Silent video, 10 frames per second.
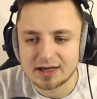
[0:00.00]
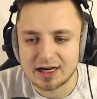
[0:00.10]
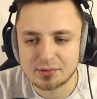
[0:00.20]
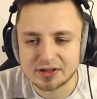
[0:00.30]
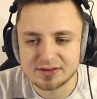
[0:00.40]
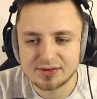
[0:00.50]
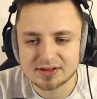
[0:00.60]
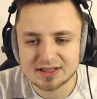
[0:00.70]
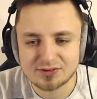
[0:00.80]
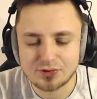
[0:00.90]
Aber hier, wie
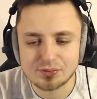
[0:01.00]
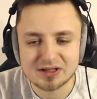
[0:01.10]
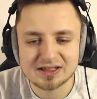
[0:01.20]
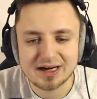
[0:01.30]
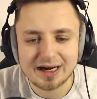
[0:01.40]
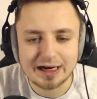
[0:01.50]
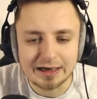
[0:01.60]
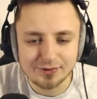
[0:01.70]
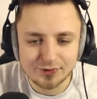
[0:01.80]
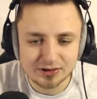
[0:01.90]
gesagt, für mich
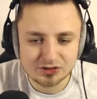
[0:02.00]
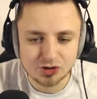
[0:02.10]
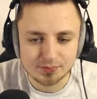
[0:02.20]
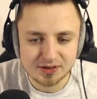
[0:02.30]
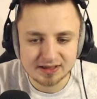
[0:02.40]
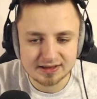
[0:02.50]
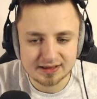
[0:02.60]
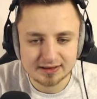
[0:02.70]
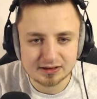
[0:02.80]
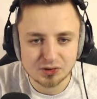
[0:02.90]
eine von den
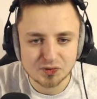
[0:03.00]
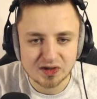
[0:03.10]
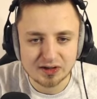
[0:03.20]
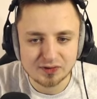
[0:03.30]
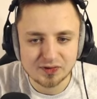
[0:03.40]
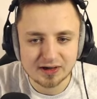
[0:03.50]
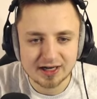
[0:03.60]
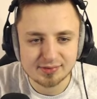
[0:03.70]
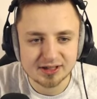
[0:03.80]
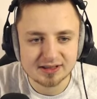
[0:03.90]
Top-Kandidaten auf jeden Fall
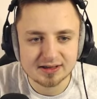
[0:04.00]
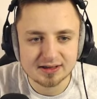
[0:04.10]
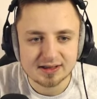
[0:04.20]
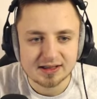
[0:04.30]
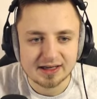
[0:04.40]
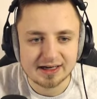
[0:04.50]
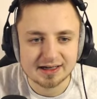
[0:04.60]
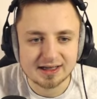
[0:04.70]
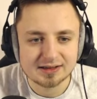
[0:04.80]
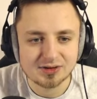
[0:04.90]
einmal hier
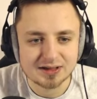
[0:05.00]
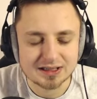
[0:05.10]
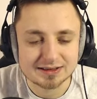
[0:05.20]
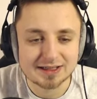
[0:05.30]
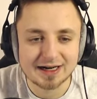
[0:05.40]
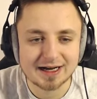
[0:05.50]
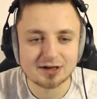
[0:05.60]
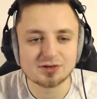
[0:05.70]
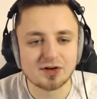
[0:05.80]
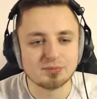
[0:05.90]
ein Trent Alexander Arnold,